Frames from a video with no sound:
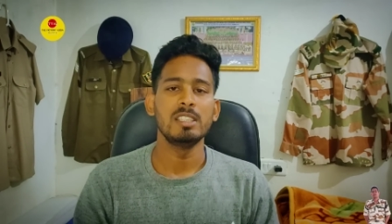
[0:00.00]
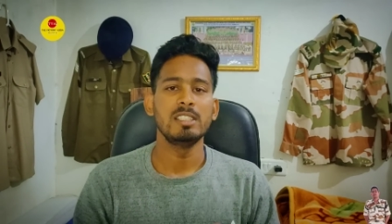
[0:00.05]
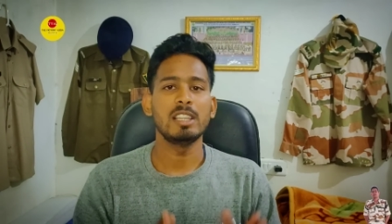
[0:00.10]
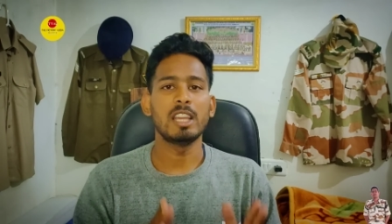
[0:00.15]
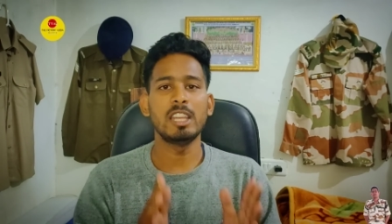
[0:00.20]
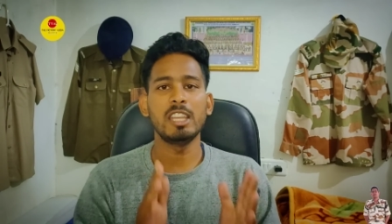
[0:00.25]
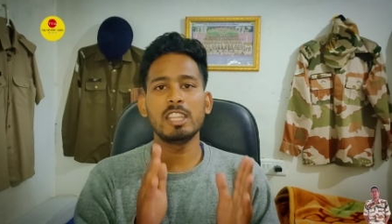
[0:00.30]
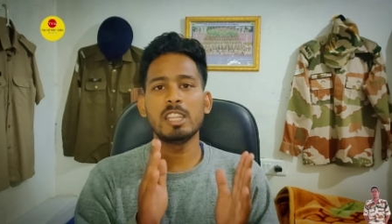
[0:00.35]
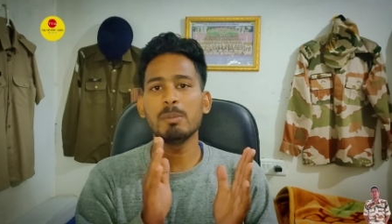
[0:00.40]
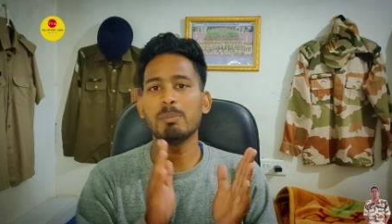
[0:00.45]

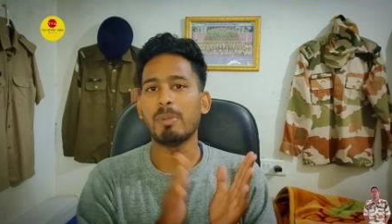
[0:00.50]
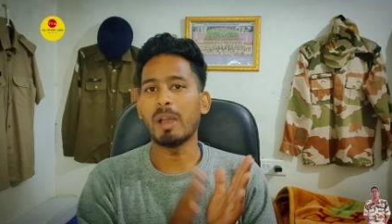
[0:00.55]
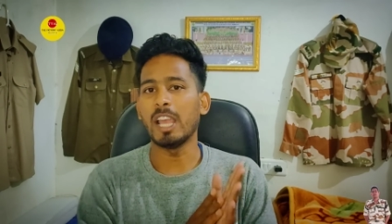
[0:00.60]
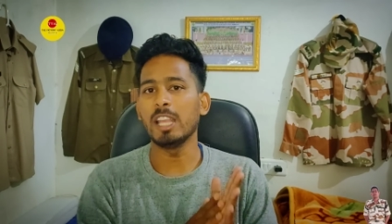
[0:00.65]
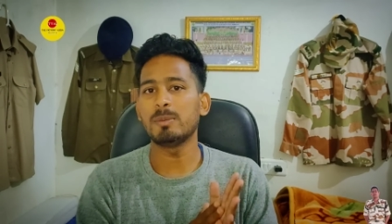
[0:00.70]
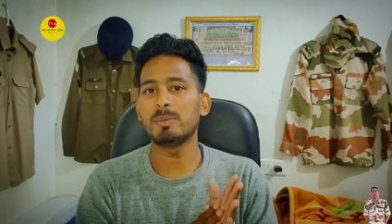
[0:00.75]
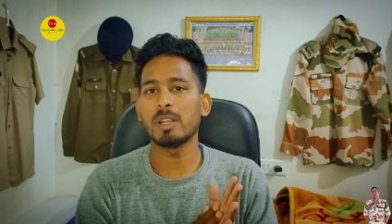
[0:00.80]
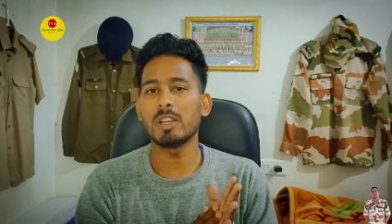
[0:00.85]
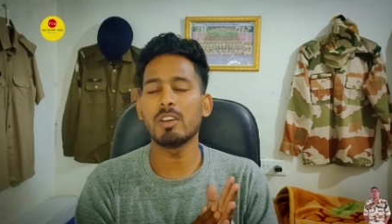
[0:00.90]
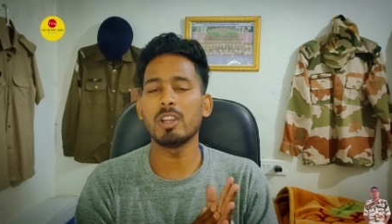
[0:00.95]
यानी कि 22
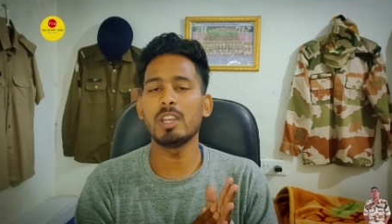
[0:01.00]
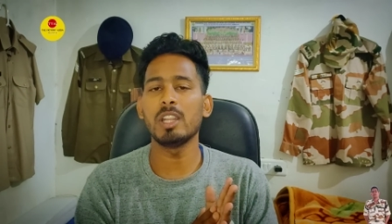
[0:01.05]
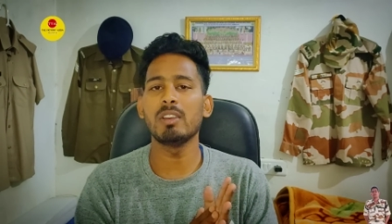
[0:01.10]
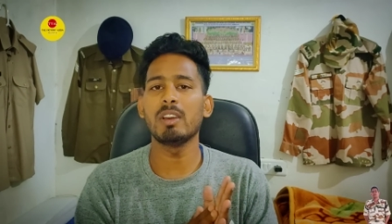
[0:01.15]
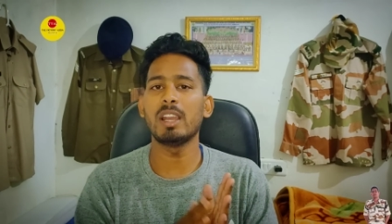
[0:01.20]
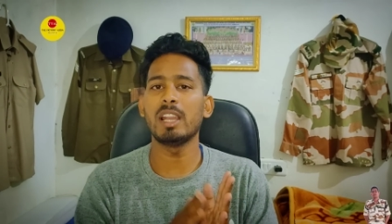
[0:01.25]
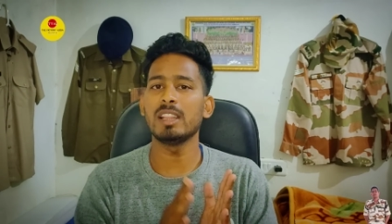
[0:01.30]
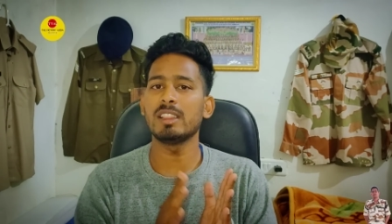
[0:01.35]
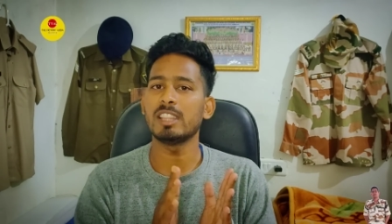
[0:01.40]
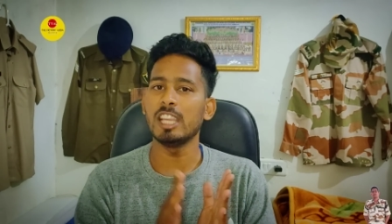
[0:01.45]
फरवरी
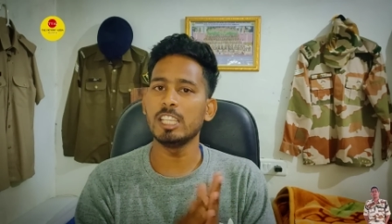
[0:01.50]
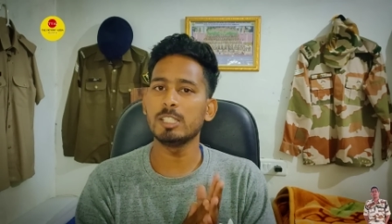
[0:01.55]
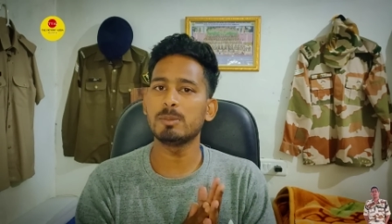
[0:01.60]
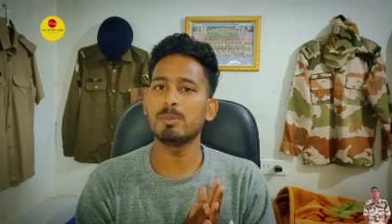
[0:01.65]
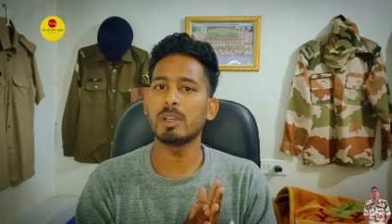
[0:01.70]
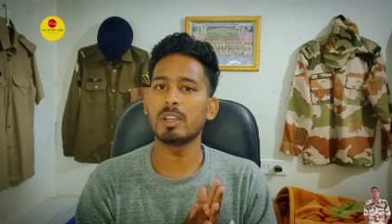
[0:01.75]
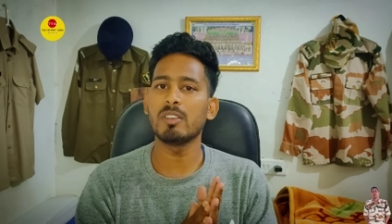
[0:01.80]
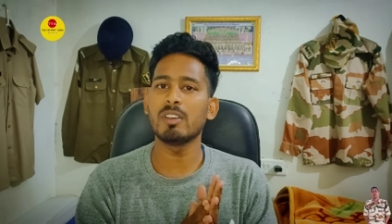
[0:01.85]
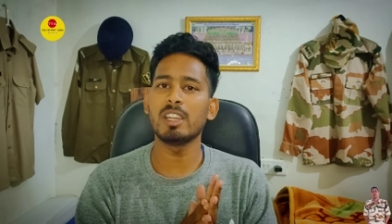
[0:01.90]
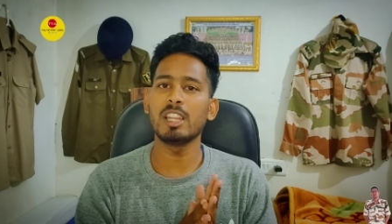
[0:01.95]
वाले 23
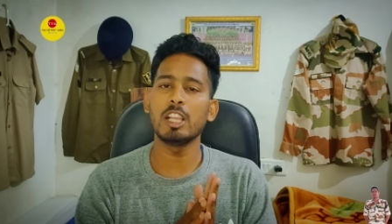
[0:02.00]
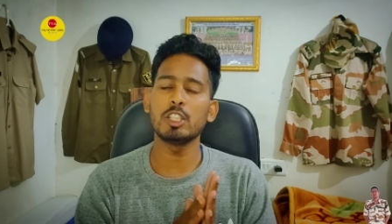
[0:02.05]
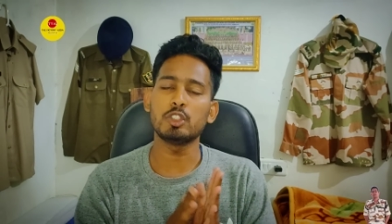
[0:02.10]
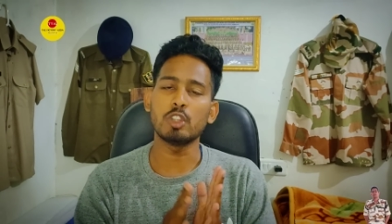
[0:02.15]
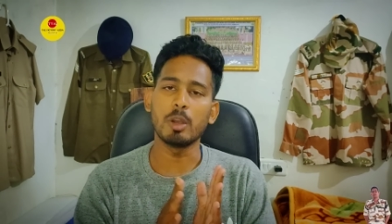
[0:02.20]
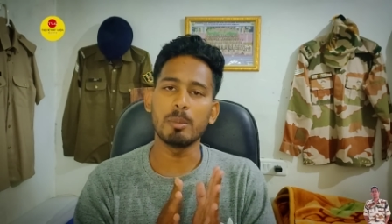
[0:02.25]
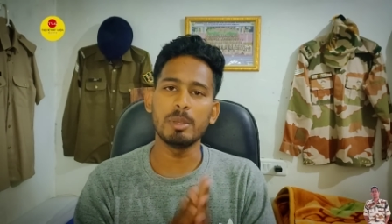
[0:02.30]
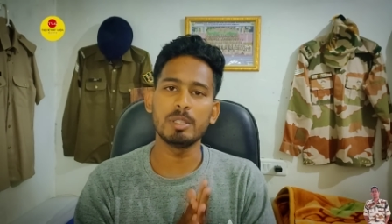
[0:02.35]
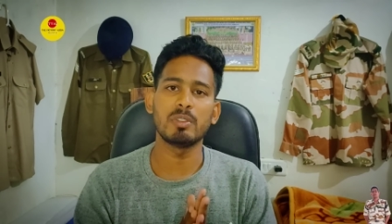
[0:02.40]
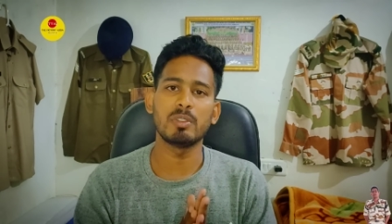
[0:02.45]
फरवरी या
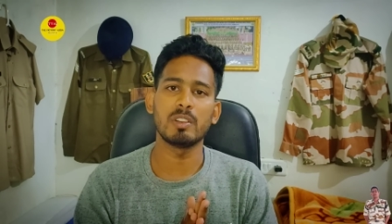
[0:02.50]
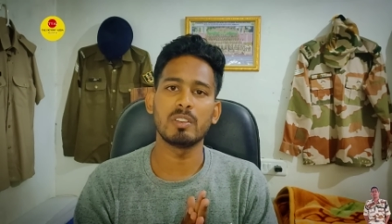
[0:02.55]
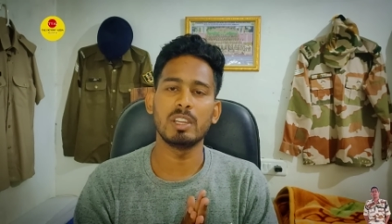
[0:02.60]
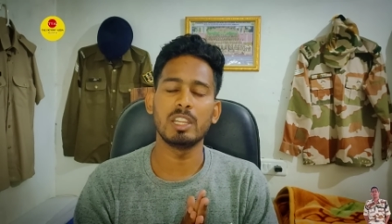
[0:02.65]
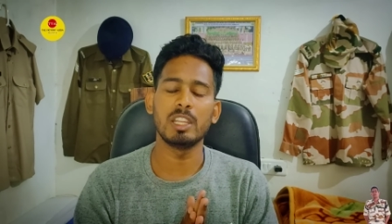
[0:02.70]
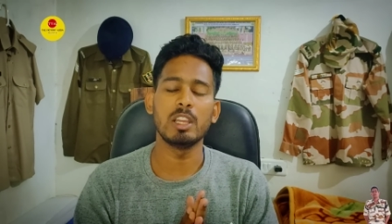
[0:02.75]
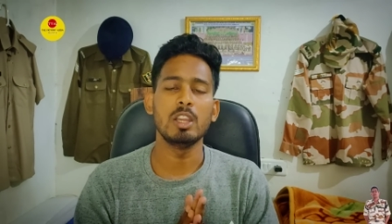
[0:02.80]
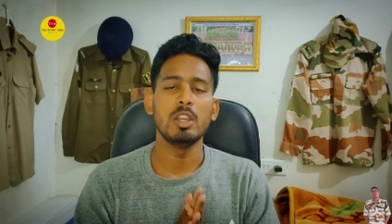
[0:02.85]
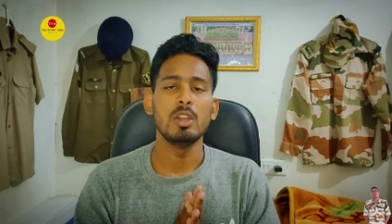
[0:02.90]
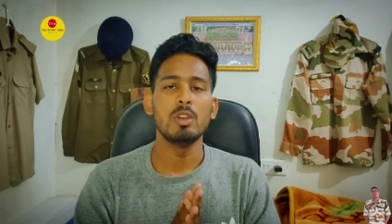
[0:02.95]
24
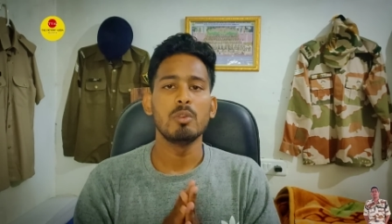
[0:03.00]
फरवरी